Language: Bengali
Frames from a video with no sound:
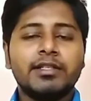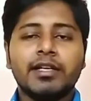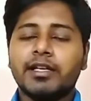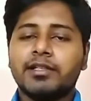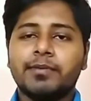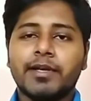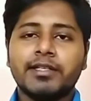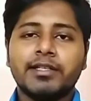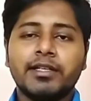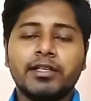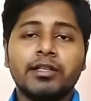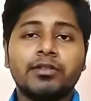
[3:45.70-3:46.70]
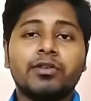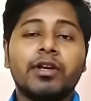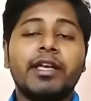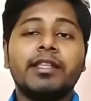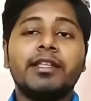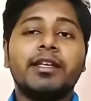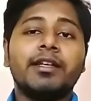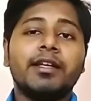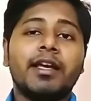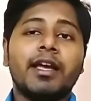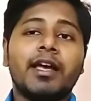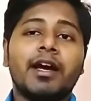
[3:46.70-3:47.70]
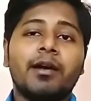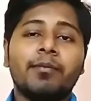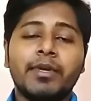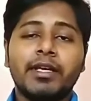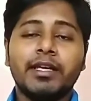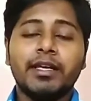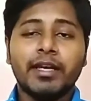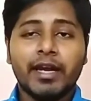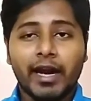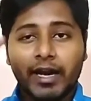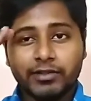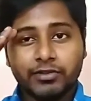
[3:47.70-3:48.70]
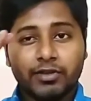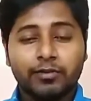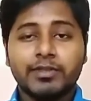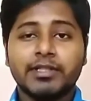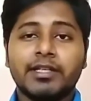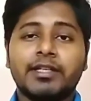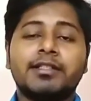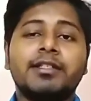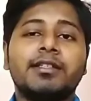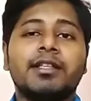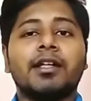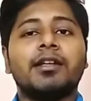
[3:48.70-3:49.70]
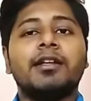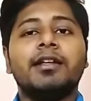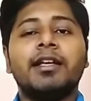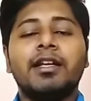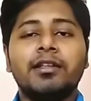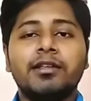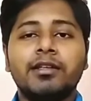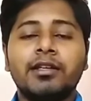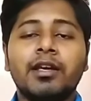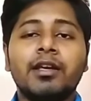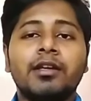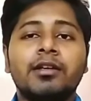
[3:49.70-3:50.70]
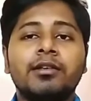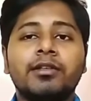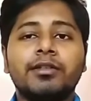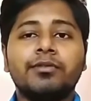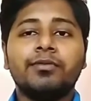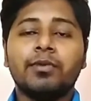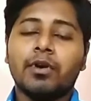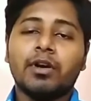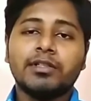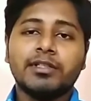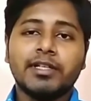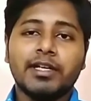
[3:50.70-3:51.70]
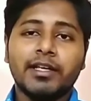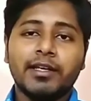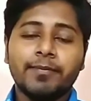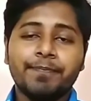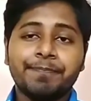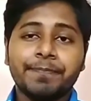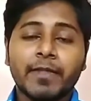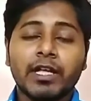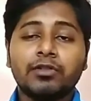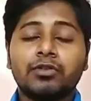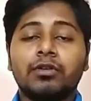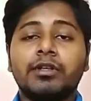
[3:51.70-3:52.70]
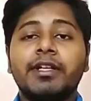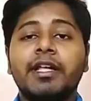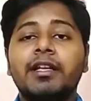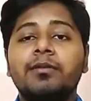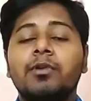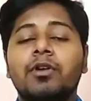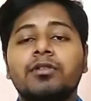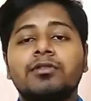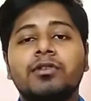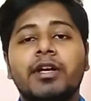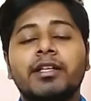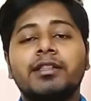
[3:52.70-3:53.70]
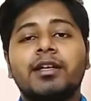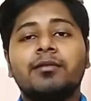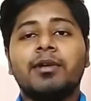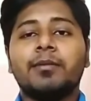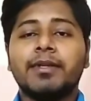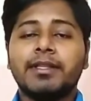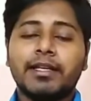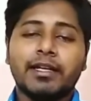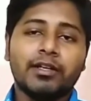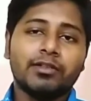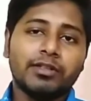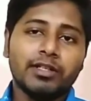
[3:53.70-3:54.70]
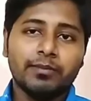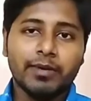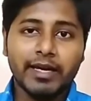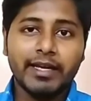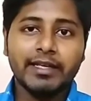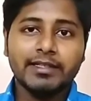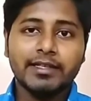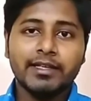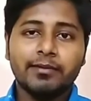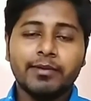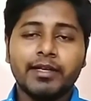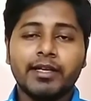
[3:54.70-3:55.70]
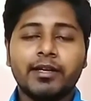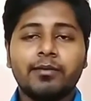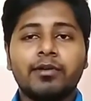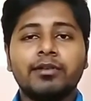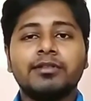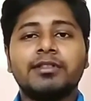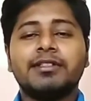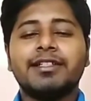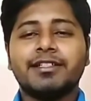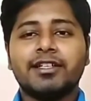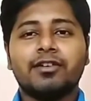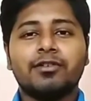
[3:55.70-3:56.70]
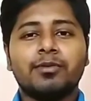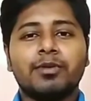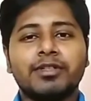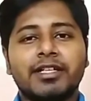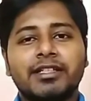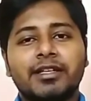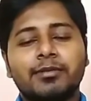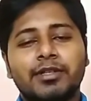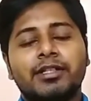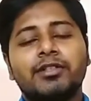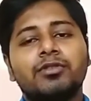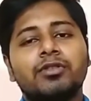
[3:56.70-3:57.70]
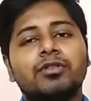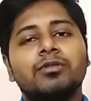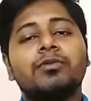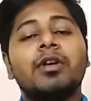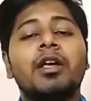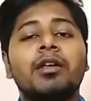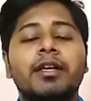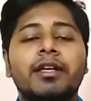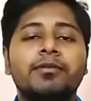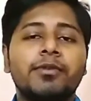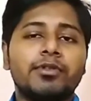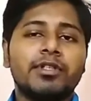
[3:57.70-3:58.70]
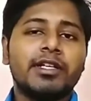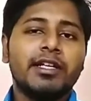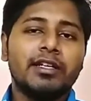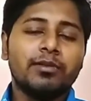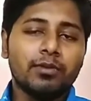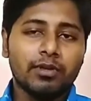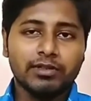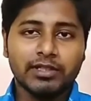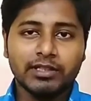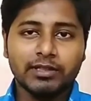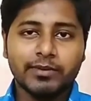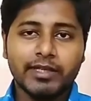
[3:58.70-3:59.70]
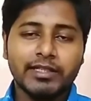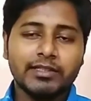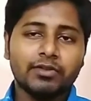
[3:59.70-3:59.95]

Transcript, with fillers: দে এস পাজি সো এদের আমি হ্যাটস অফ জানাচ্ছি তারা ডেলি ভ্লগস ছাড়ে সো ডেলি তো একদম আমাদের আয়ত্তের বাইরে এসে যাবে এবং চেষ্টা করব যাতে আপনাদের জন্য ইন ফিউচার ডেলি ব্লগস আনতে পারি